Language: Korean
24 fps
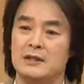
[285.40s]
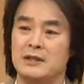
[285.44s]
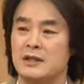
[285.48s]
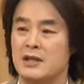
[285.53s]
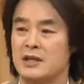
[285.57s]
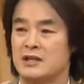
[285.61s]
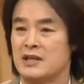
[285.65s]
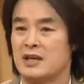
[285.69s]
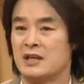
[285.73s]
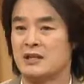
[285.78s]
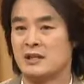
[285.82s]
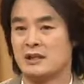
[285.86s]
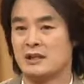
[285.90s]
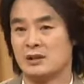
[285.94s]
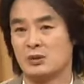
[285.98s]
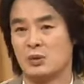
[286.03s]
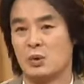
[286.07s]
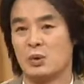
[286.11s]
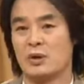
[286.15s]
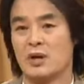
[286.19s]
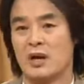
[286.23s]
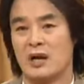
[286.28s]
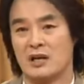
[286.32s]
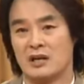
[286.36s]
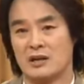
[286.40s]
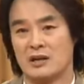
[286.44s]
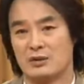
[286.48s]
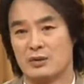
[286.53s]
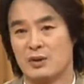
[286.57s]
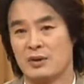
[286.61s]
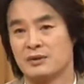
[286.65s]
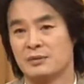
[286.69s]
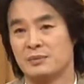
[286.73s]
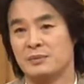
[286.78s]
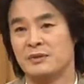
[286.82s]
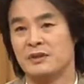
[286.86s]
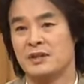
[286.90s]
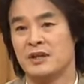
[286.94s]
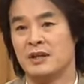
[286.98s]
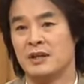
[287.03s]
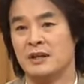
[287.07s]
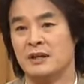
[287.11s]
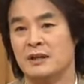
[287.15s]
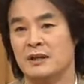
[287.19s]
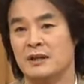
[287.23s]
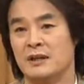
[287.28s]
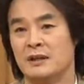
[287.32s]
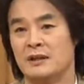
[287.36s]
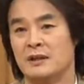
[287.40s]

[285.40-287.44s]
인터넷 채팅을 통해 알게 되었습니다.